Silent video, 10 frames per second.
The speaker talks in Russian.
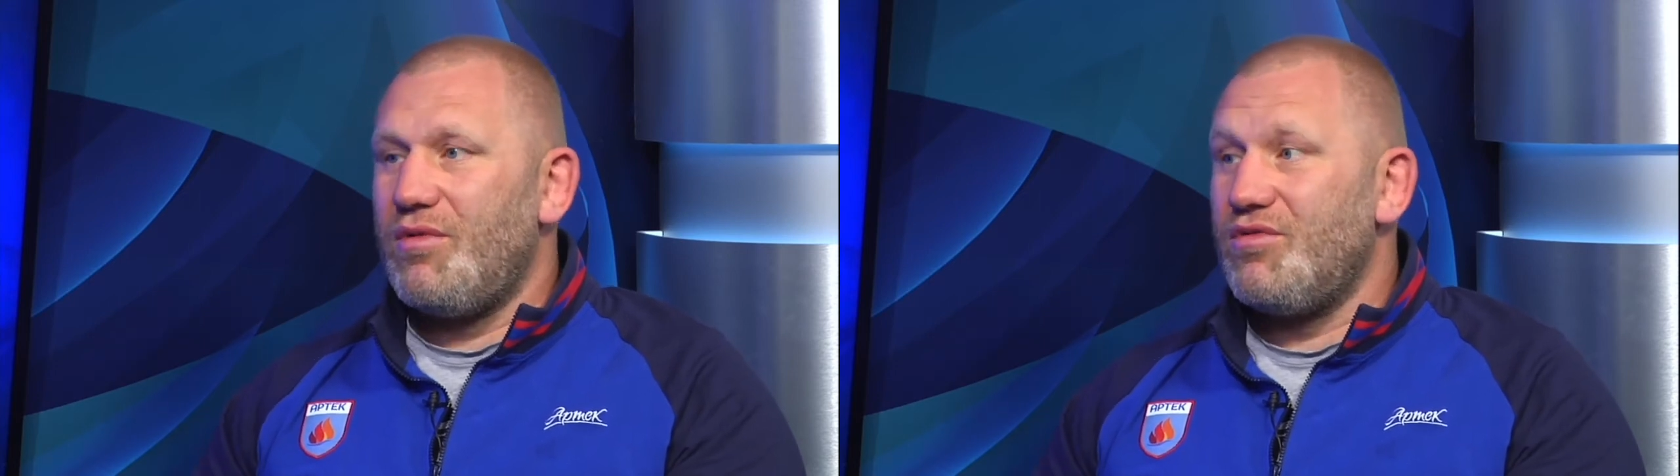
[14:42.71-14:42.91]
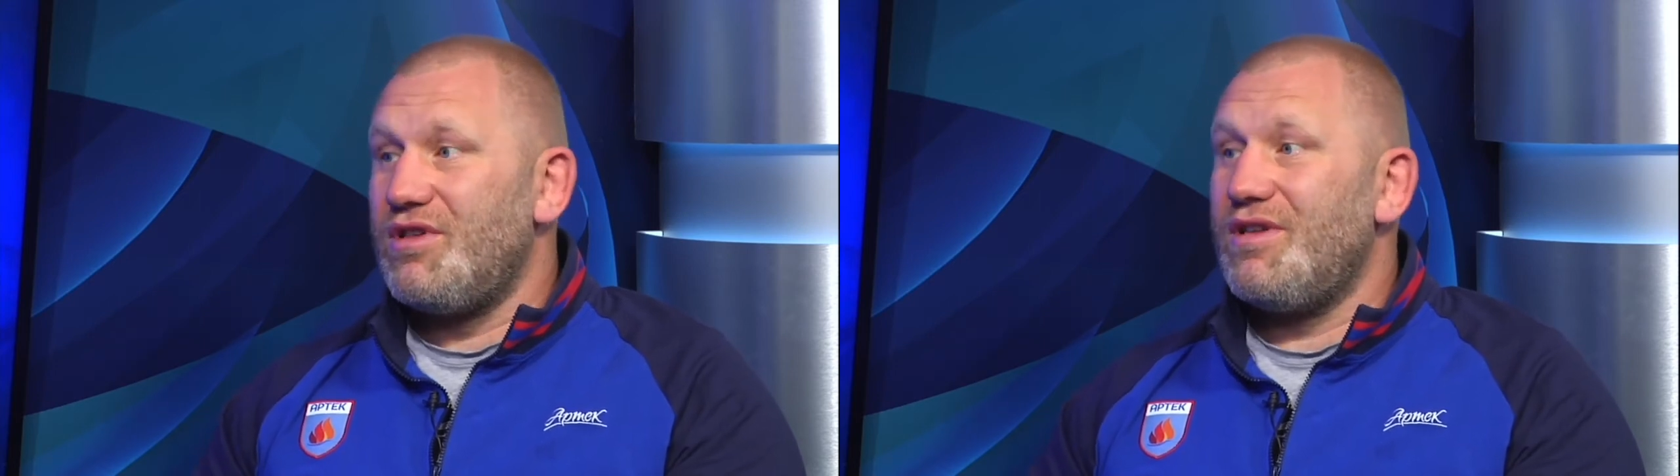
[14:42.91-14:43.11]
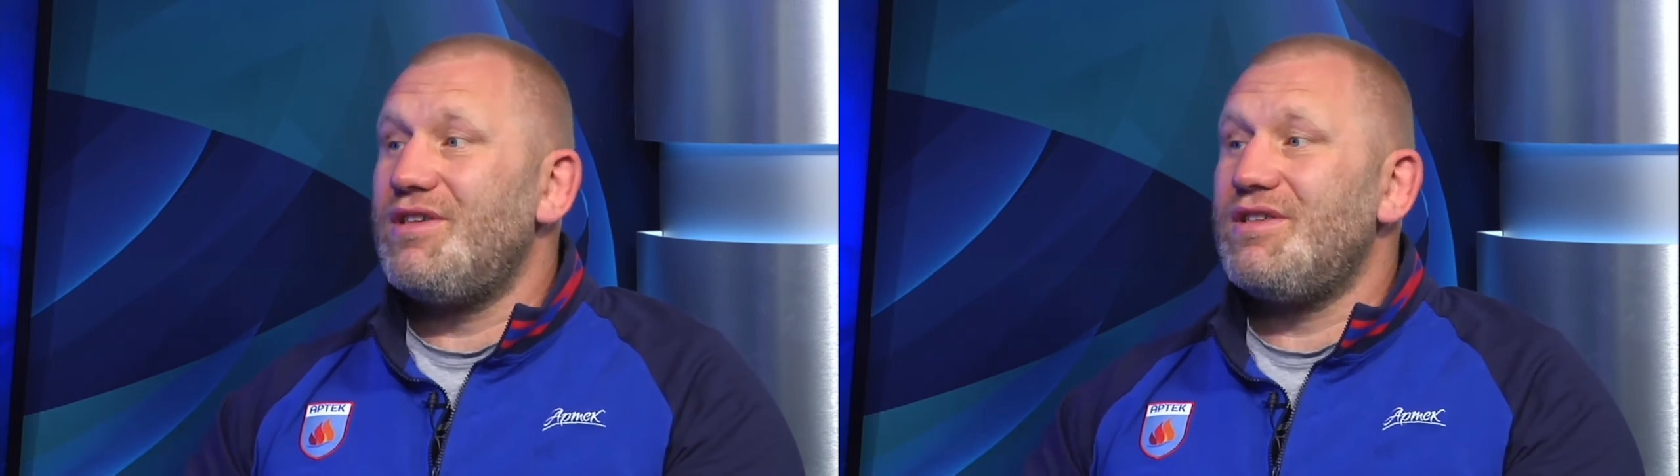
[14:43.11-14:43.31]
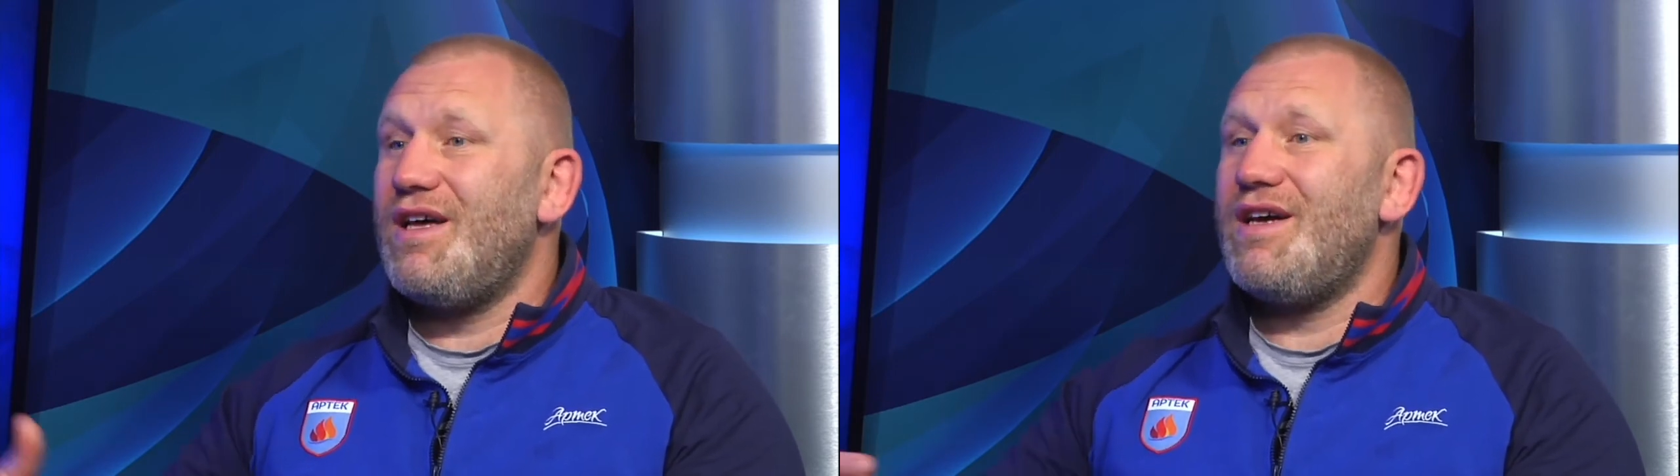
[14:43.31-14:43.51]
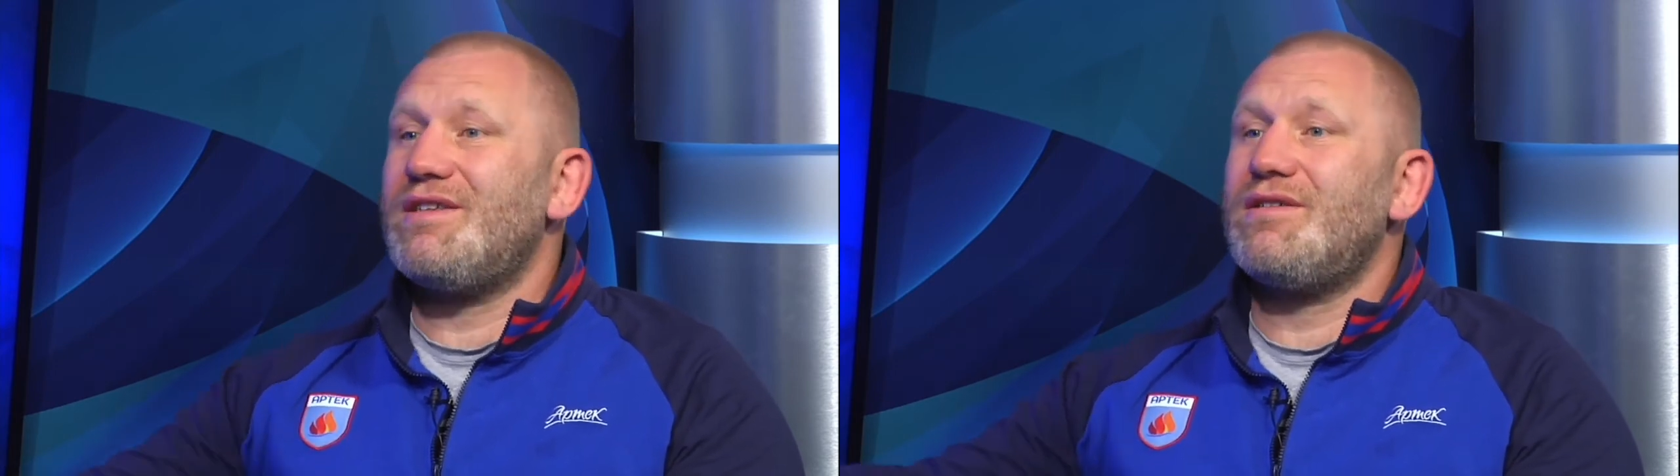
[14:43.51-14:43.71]
Потому что
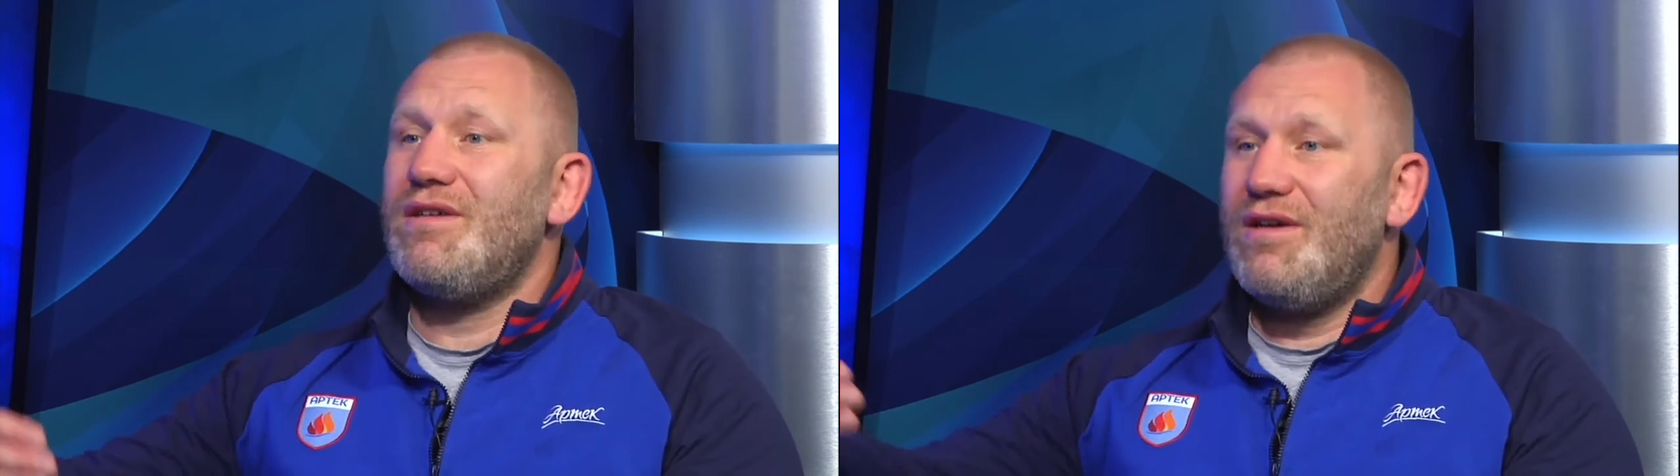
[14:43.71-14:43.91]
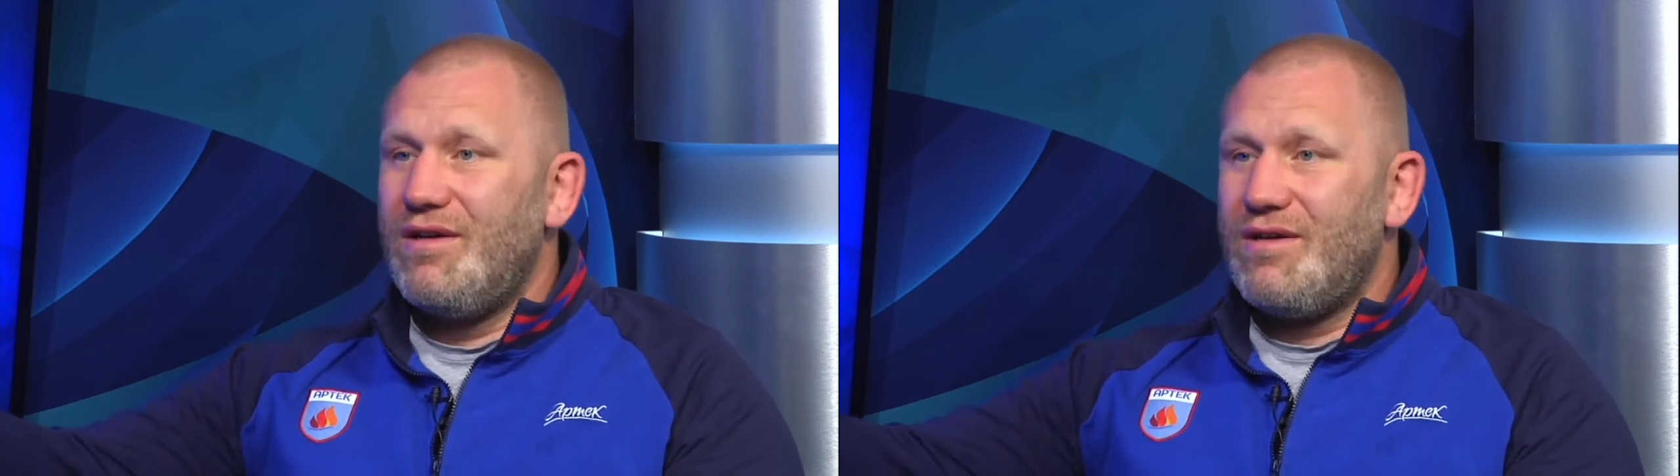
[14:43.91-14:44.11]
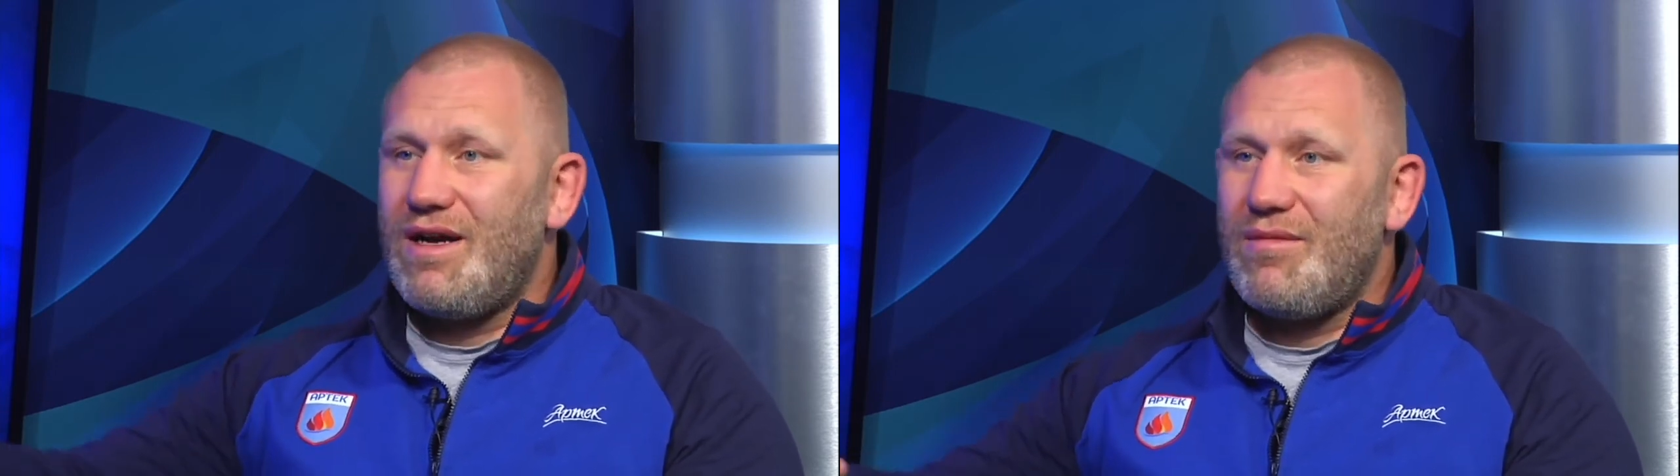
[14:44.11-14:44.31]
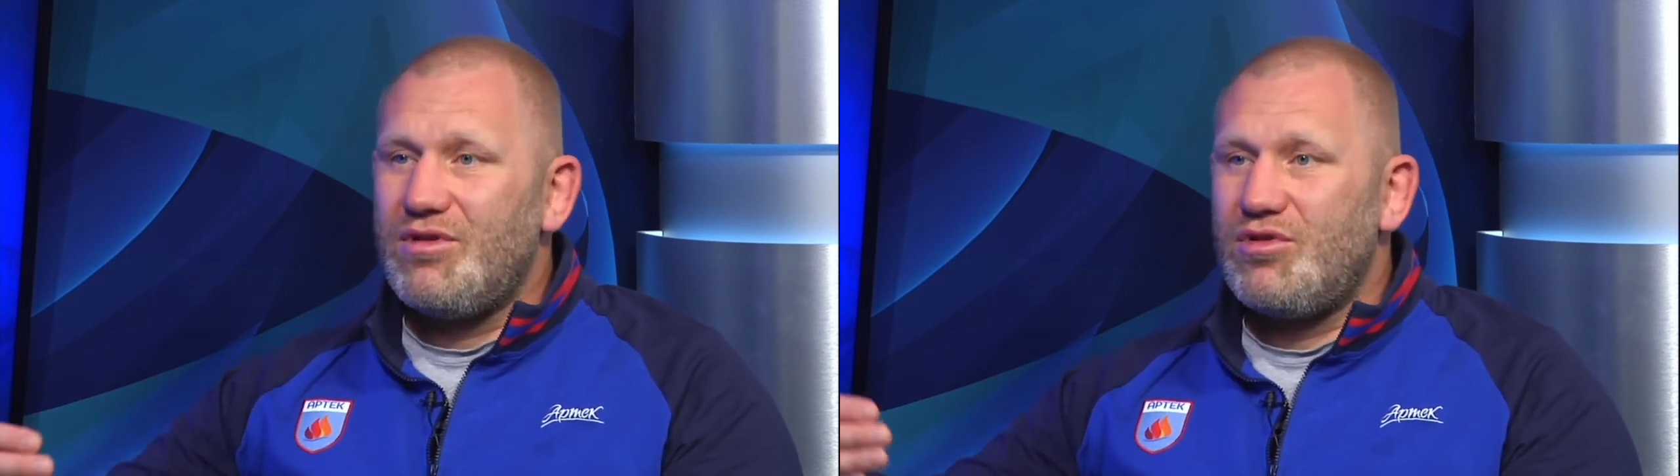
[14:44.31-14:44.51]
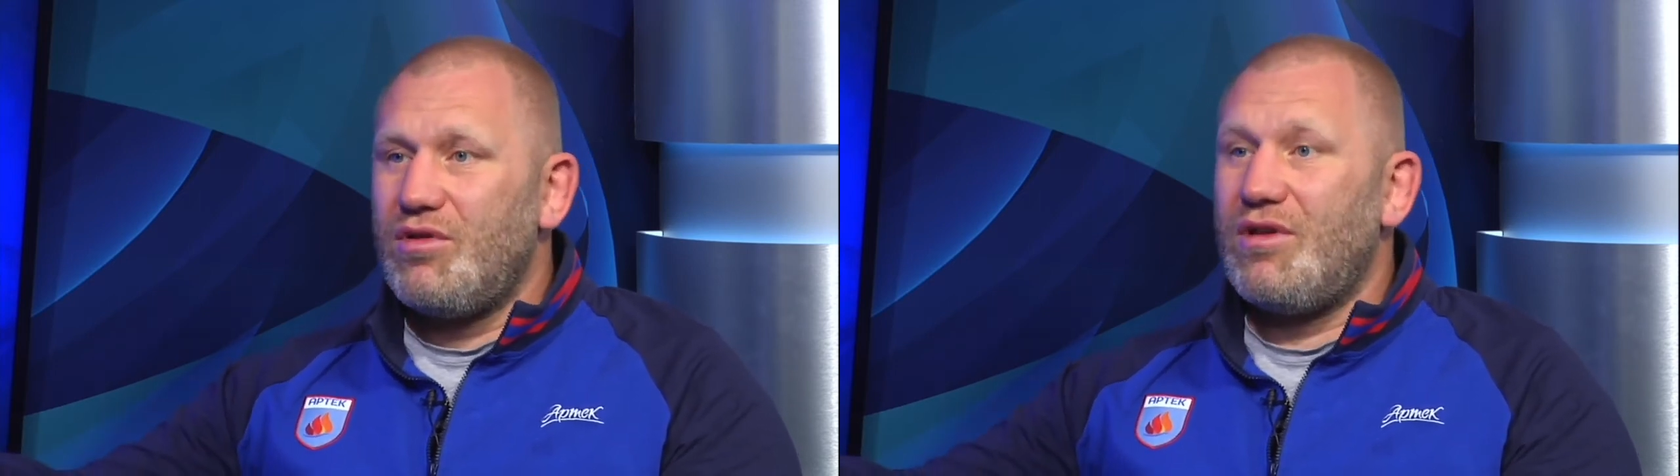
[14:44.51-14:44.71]
начинаешь как
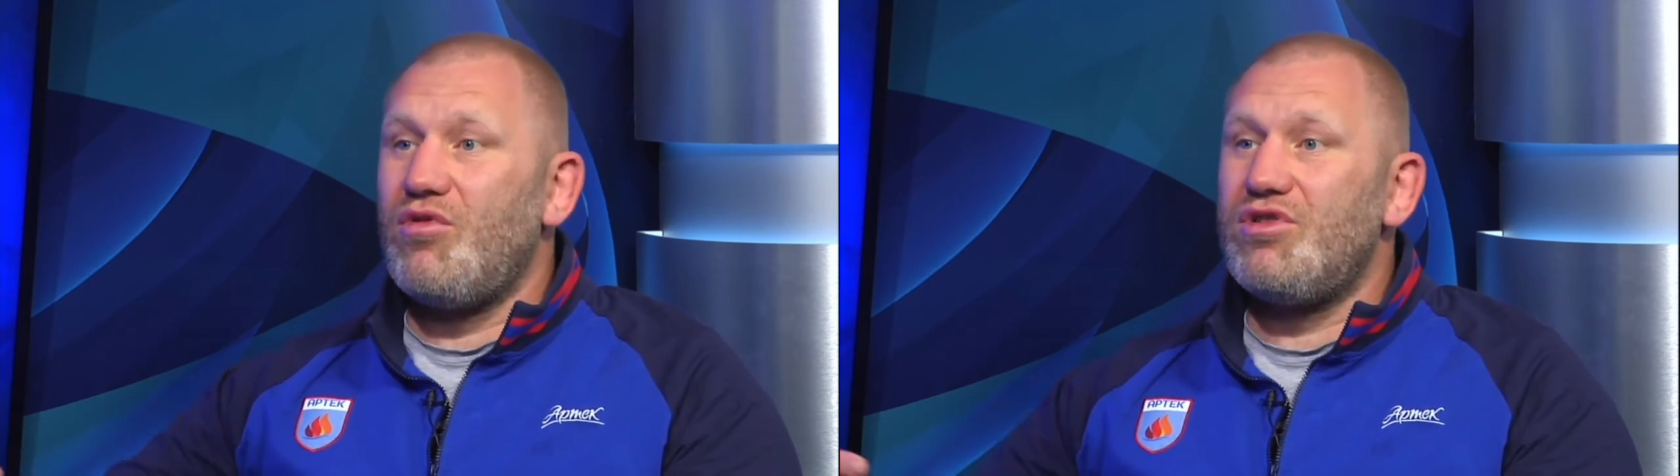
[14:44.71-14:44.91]
бы что-то,